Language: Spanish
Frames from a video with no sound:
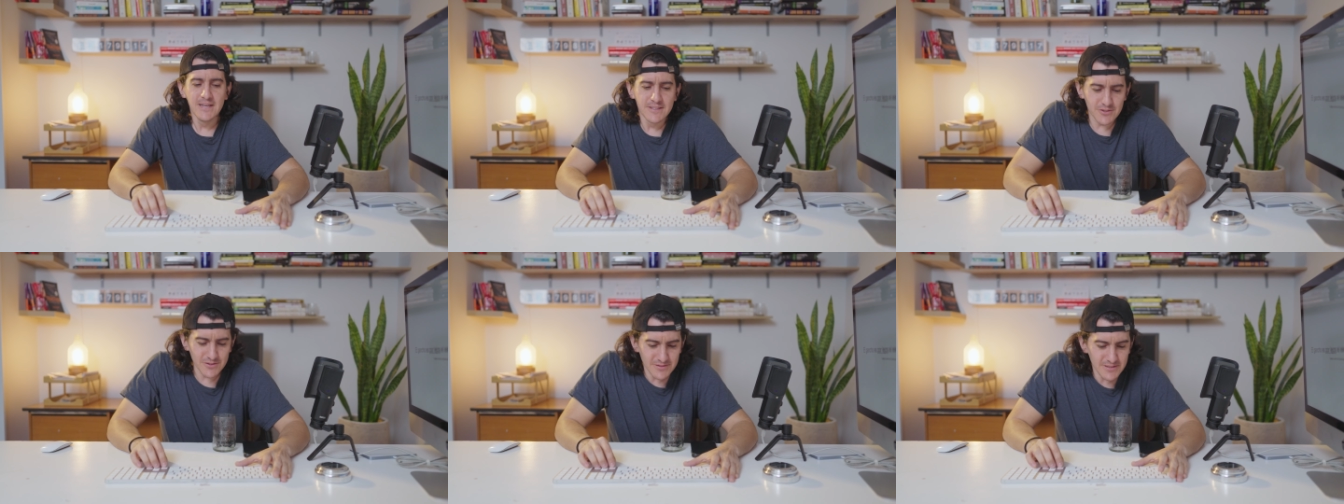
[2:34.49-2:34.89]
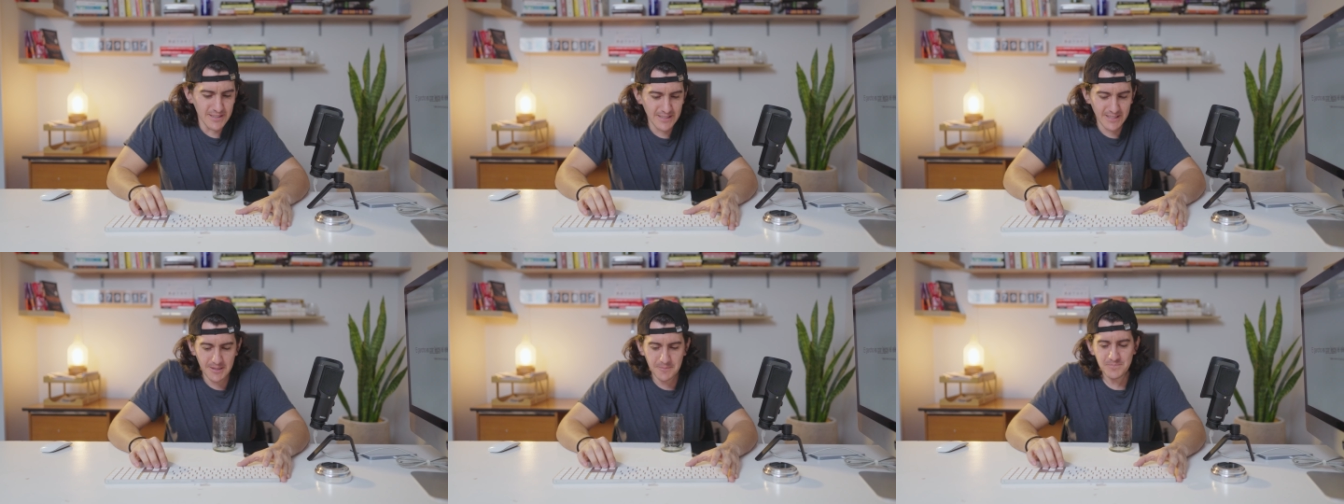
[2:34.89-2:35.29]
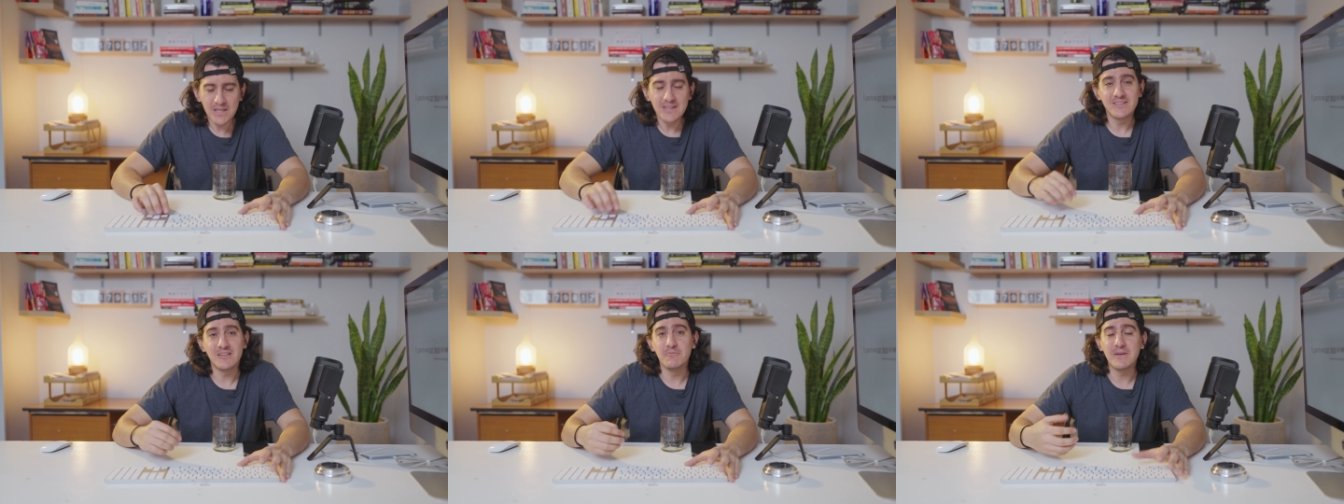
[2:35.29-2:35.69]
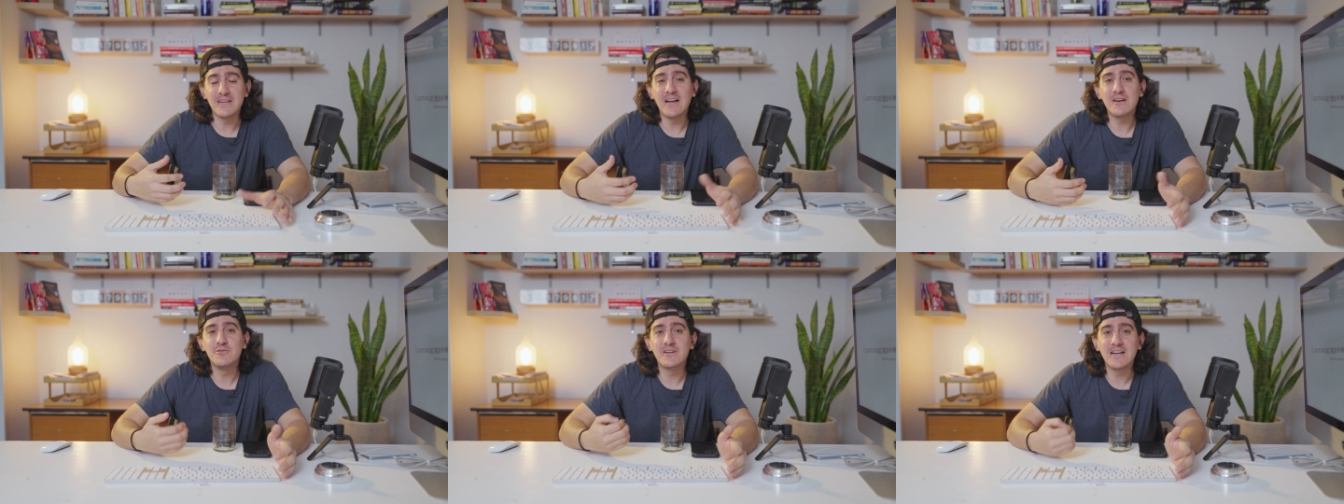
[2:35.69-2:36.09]
Entonces aquí también
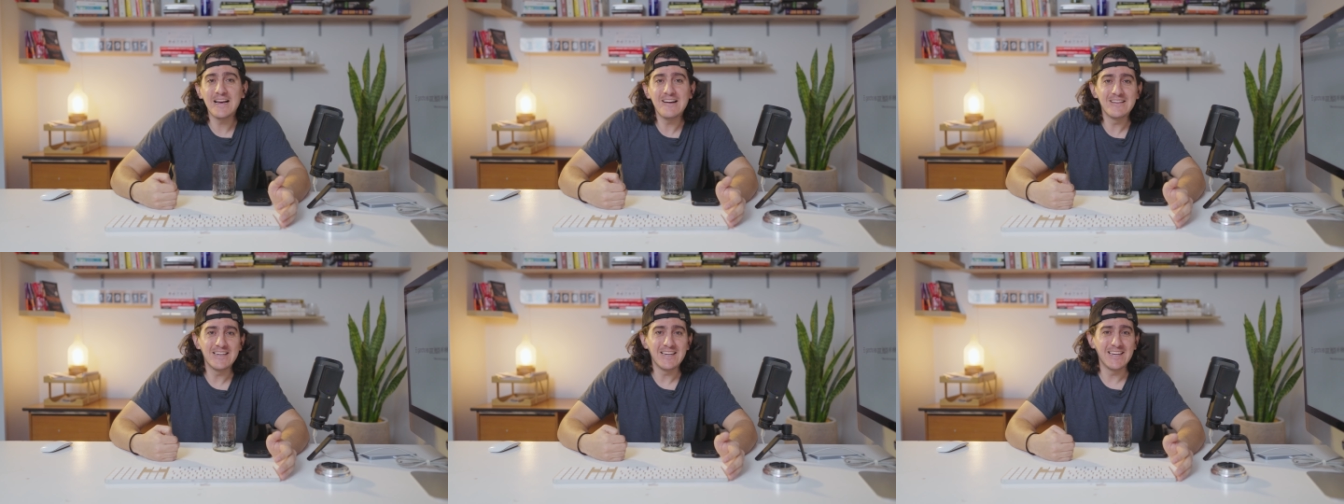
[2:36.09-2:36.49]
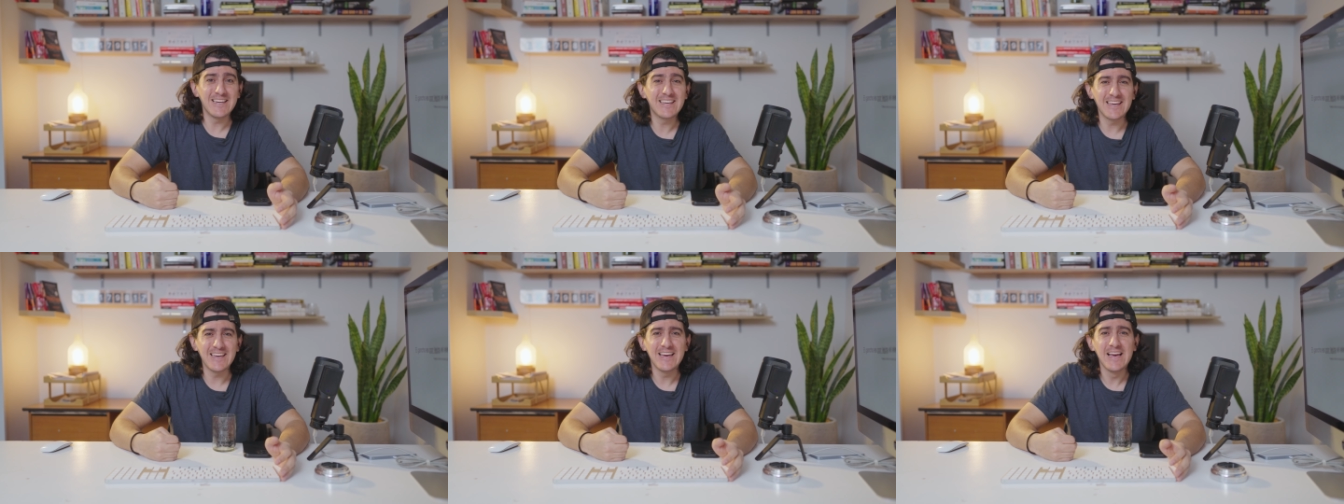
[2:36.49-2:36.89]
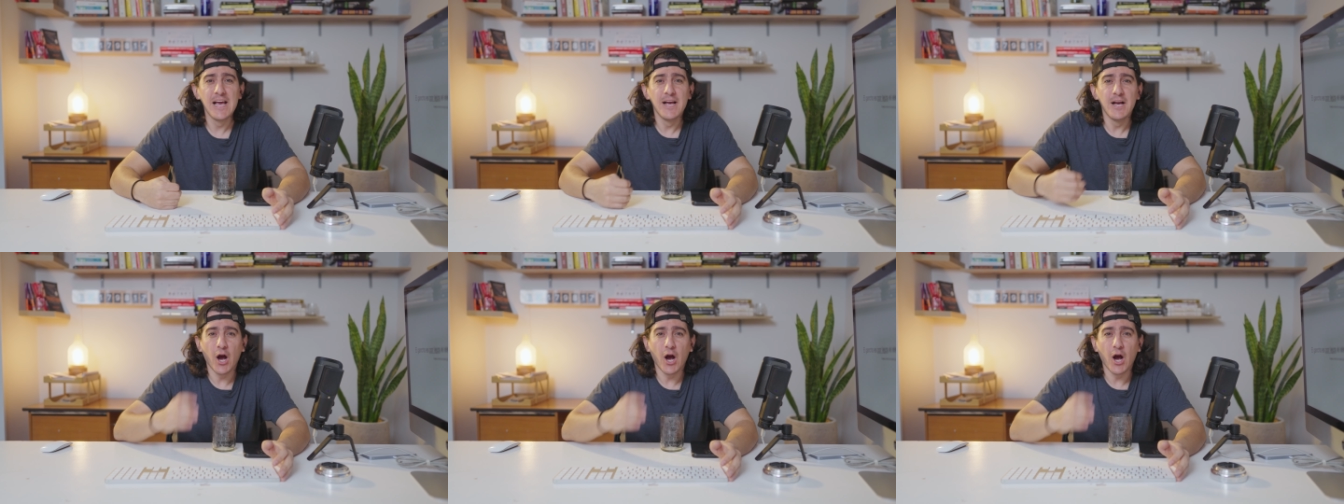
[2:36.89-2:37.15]
algo clave es que